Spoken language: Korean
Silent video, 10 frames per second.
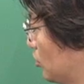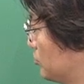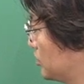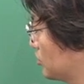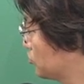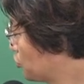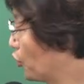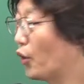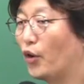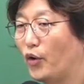점유자도
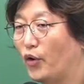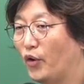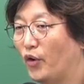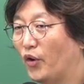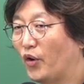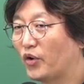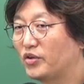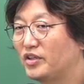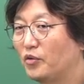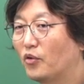줘요.
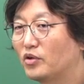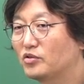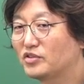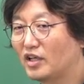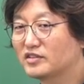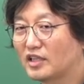근데 요걸 또 사,